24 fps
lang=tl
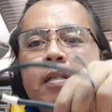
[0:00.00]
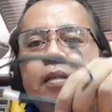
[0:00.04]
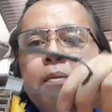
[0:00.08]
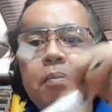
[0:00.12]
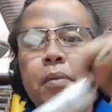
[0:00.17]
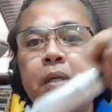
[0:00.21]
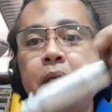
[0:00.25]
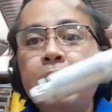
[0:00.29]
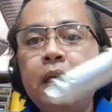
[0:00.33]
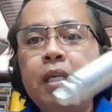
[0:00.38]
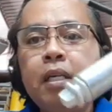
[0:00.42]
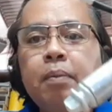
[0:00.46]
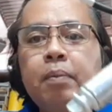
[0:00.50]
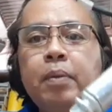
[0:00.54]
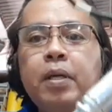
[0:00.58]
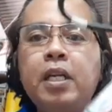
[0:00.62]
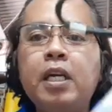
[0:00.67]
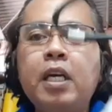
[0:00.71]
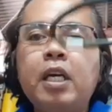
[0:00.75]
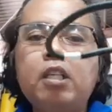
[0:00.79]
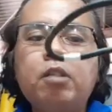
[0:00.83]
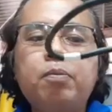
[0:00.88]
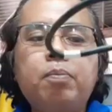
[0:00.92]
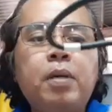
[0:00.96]
may, nang, may na
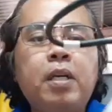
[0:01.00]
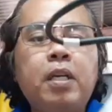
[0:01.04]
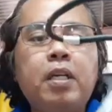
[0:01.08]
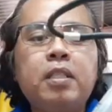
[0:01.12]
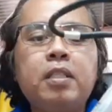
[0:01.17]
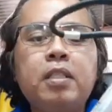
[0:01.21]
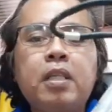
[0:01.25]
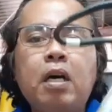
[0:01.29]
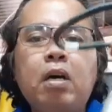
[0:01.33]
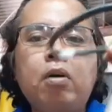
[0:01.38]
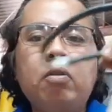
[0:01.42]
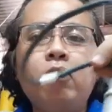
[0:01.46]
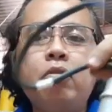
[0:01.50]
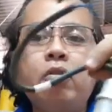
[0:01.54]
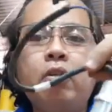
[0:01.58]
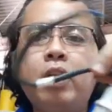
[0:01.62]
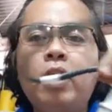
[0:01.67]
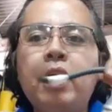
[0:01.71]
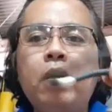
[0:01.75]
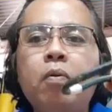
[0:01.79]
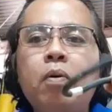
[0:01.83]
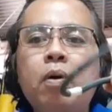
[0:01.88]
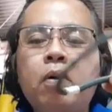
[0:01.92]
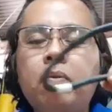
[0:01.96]
experience na ako noon
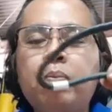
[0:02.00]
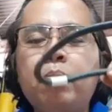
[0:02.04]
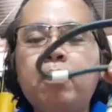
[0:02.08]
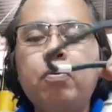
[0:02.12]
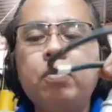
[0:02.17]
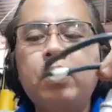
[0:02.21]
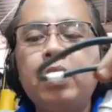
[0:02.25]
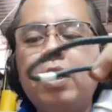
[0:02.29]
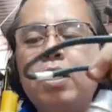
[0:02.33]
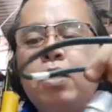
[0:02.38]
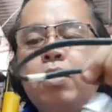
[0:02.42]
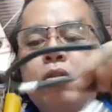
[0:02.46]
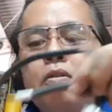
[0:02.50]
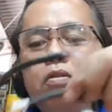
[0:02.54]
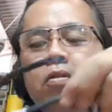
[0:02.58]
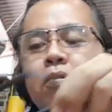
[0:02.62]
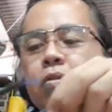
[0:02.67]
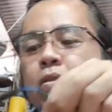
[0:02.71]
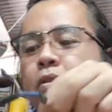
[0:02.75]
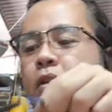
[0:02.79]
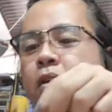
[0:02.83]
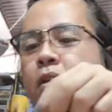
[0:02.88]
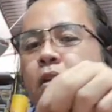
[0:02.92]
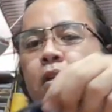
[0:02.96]
ewan ko po sa inyo
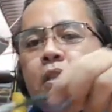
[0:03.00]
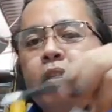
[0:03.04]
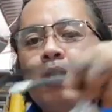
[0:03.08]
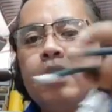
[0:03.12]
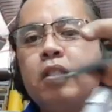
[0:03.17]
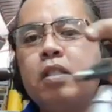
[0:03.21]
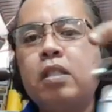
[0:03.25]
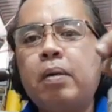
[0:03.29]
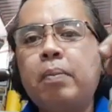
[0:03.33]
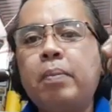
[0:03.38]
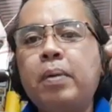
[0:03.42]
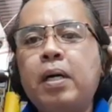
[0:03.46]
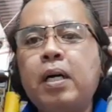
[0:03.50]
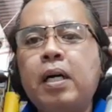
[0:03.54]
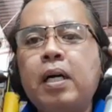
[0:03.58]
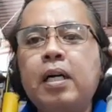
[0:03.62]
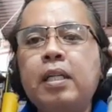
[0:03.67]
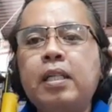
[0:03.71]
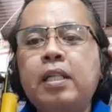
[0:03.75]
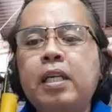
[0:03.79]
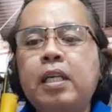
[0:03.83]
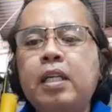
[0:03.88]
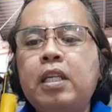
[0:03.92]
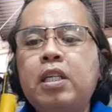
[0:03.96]
sa
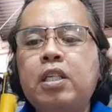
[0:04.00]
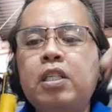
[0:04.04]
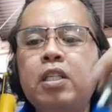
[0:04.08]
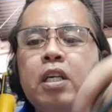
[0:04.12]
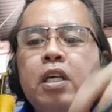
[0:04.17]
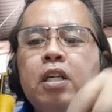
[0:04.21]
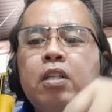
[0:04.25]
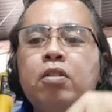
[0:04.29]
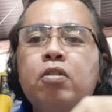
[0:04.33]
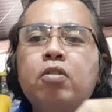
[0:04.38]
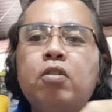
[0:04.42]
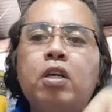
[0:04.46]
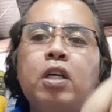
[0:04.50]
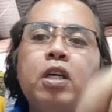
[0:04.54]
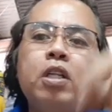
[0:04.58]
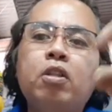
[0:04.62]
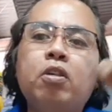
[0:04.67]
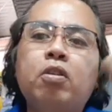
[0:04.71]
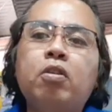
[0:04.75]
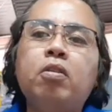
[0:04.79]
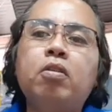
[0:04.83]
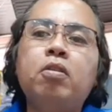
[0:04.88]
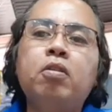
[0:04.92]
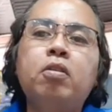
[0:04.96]
mga technician so
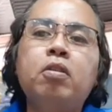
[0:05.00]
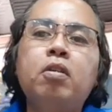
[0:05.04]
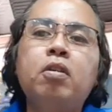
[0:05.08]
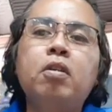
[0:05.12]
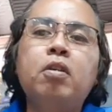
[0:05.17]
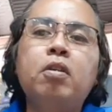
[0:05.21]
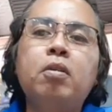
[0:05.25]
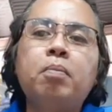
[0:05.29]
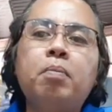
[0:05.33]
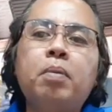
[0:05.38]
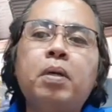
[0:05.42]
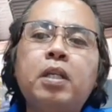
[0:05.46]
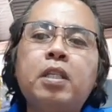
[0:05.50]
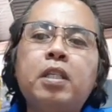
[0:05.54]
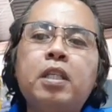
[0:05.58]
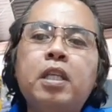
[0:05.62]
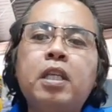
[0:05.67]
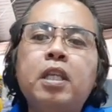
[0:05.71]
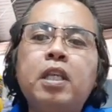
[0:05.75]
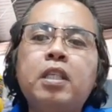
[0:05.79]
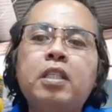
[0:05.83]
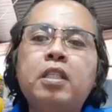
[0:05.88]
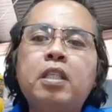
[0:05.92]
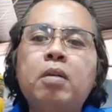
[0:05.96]
ito pag
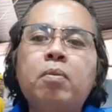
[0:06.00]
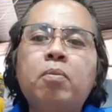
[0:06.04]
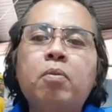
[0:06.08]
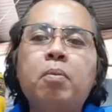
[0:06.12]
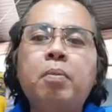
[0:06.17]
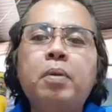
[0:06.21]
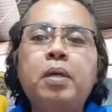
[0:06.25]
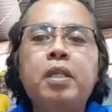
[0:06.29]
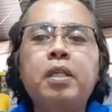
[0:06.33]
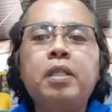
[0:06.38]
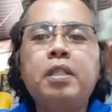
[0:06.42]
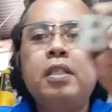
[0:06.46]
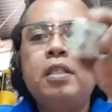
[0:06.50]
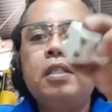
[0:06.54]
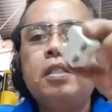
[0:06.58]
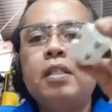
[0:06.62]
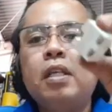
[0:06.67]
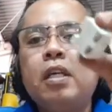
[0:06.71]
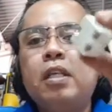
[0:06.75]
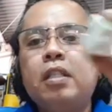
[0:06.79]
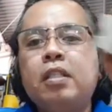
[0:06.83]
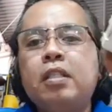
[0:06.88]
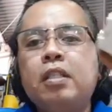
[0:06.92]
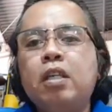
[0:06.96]
tinester mo may
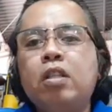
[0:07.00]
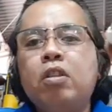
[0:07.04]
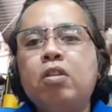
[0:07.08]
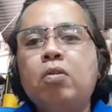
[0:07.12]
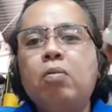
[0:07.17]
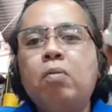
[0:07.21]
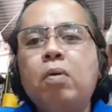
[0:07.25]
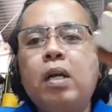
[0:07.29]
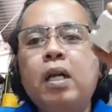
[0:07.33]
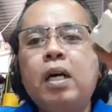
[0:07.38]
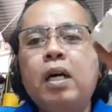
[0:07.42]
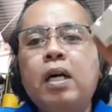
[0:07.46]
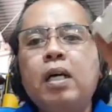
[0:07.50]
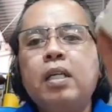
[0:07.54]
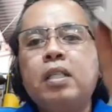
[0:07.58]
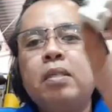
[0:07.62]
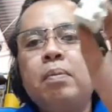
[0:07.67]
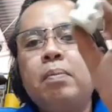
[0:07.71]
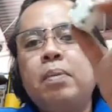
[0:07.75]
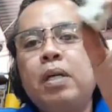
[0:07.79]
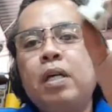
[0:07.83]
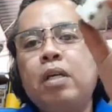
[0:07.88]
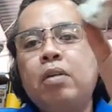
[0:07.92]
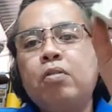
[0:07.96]
resistance ito wala kasi
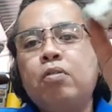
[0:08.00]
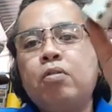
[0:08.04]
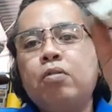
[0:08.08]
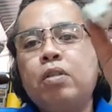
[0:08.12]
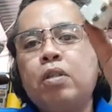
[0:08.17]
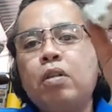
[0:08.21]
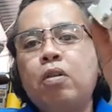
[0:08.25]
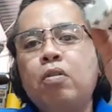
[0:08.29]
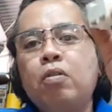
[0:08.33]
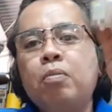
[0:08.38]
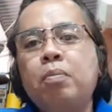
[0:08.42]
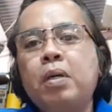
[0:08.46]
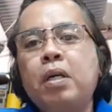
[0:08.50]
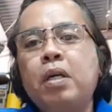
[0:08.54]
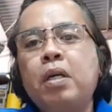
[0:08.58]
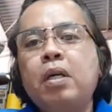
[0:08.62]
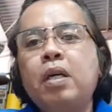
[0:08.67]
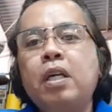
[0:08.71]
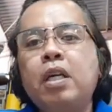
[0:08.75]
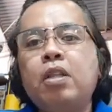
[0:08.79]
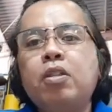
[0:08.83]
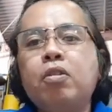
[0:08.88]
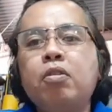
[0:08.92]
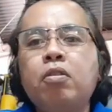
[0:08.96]
may ano to sa loob eh
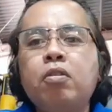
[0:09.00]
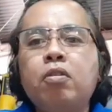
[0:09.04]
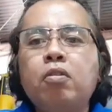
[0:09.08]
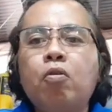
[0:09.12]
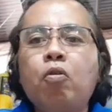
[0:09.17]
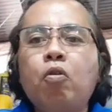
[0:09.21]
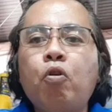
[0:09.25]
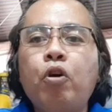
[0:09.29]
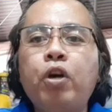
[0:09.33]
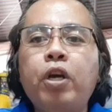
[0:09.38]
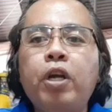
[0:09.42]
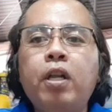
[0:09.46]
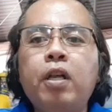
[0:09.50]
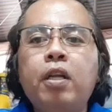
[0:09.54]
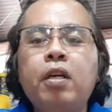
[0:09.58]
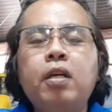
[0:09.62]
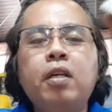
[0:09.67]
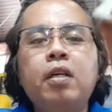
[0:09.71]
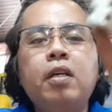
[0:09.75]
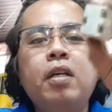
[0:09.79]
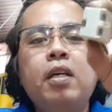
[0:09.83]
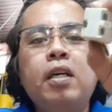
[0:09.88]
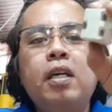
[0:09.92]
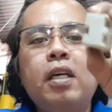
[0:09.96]
ito coil
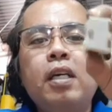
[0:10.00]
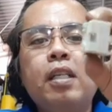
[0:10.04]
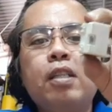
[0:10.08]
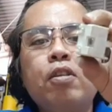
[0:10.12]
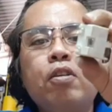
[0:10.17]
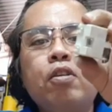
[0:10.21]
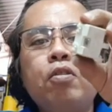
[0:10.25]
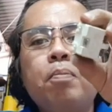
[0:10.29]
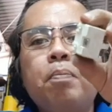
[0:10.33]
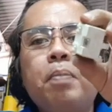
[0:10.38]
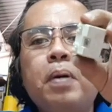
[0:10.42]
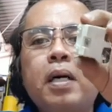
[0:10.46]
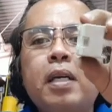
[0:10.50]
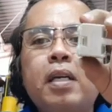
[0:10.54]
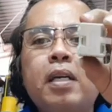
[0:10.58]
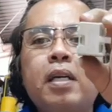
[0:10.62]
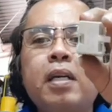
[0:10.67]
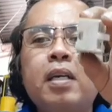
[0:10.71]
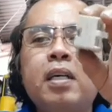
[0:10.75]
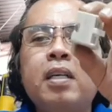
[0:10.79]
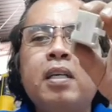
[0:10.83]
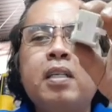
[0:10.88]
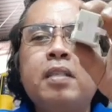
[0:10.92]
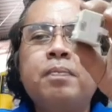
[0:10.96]
ito yung
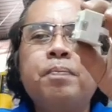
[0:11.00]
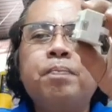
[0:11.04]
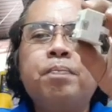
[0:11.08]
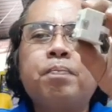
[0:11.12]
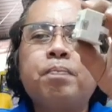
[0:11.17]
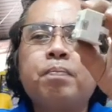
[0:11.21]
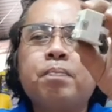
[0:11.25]
parang